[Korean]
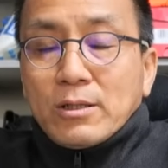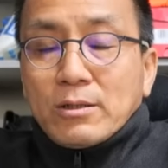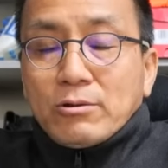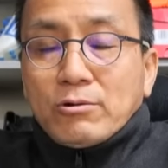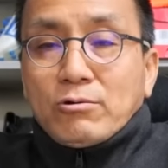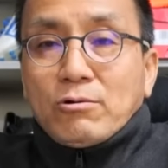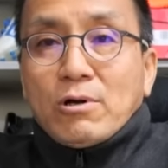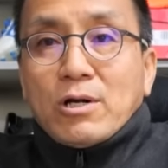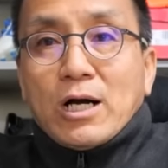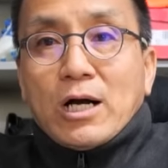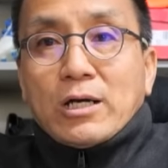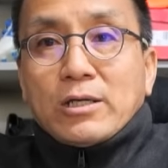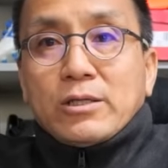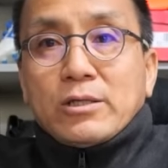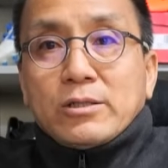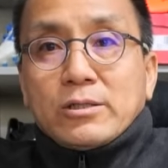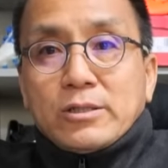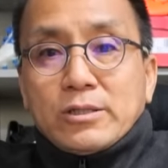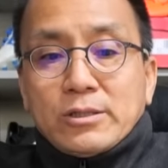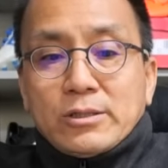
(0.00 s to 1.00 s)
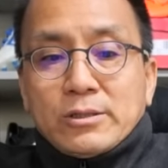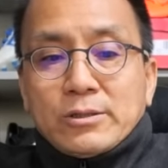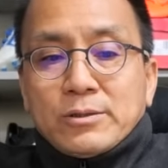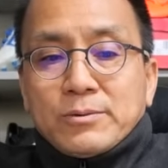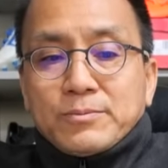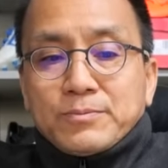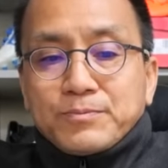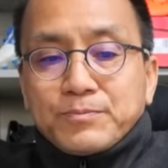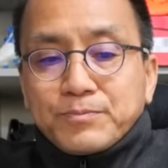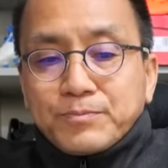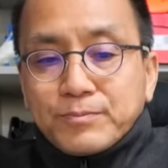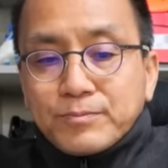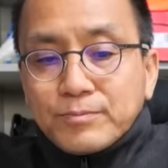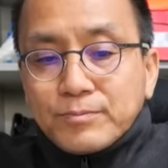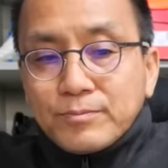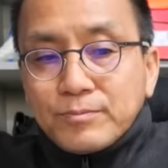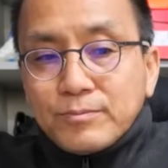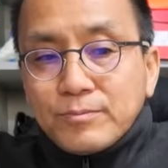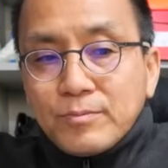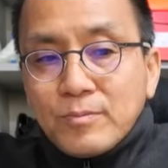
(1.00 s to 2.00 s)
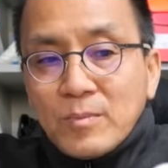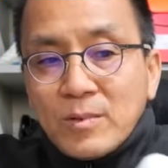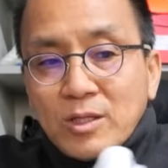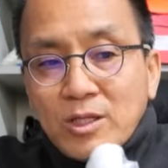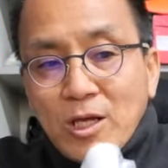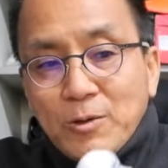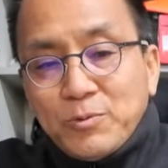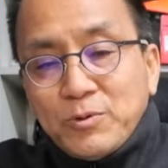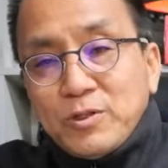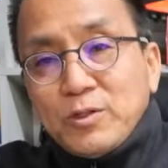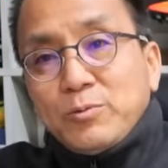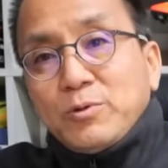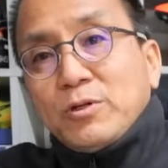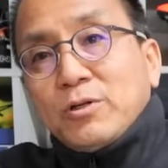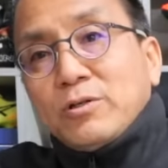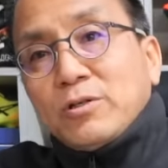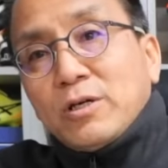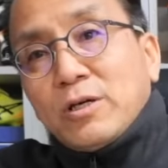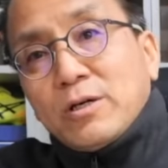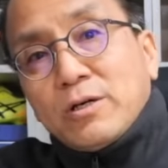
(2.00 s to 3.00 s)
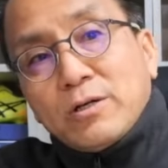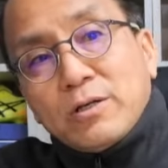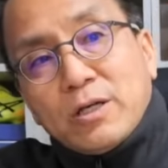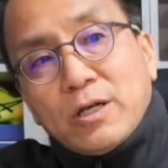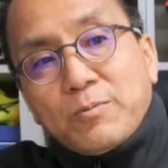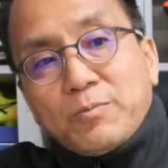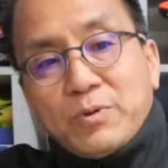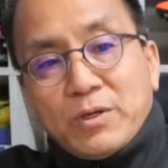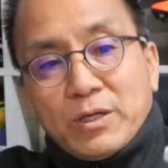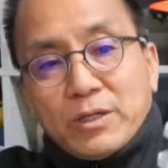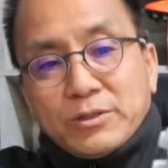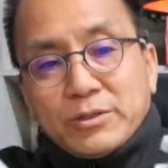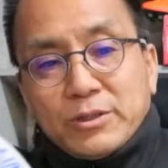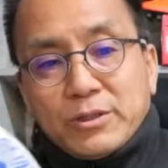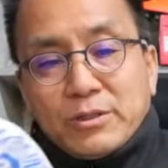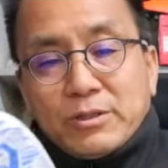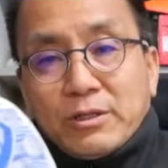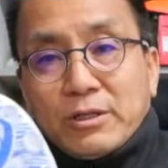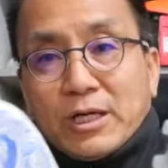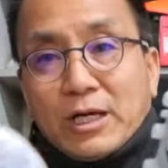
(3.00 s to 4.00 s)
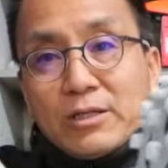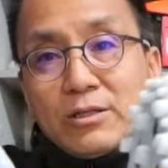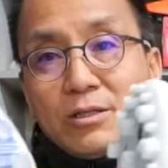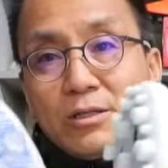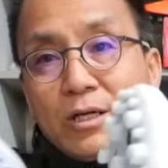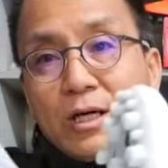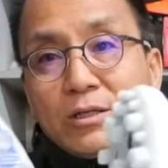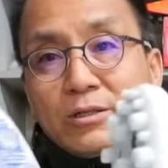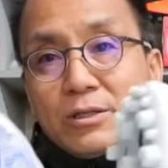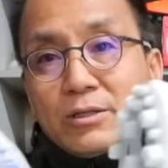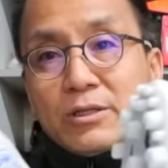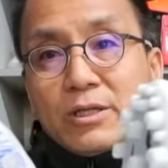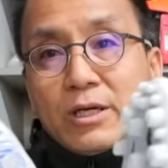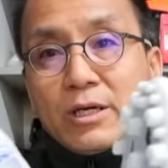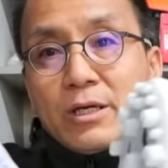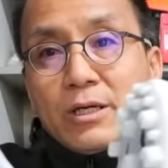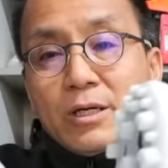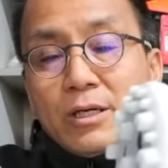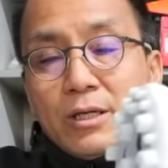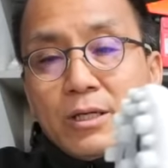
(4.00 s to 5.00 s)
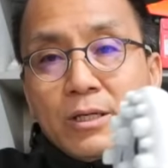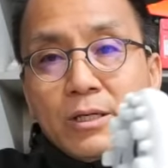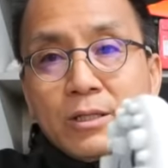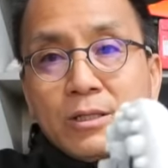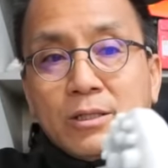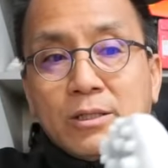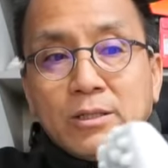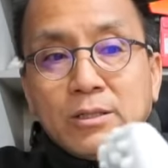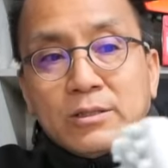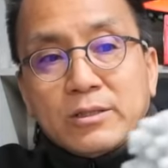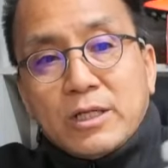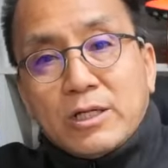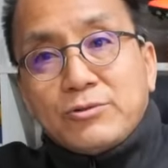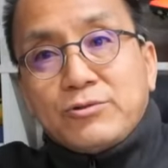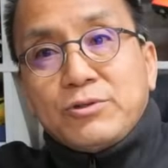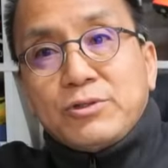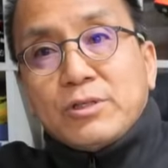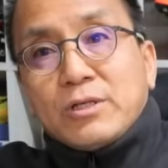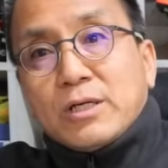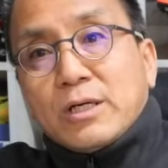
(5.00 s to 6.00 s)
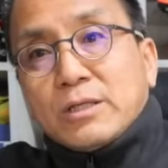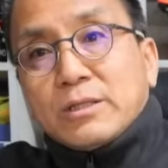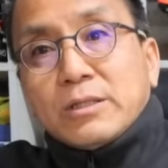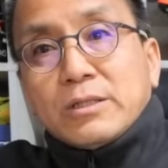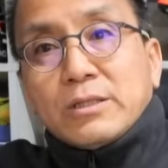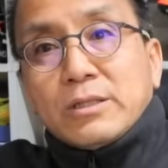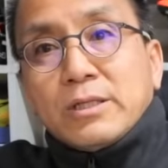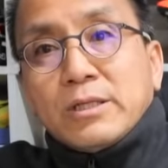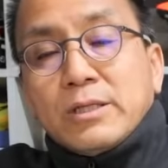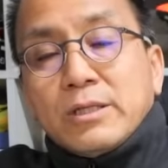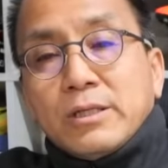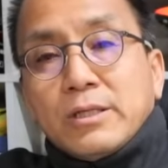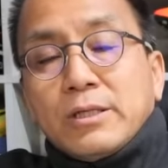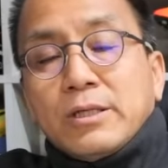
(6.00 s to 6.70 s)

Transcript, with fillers: 그리고 가격은 데프니브 이런 거에 비해서 거의 같은 가격대 살 수 있는 가격이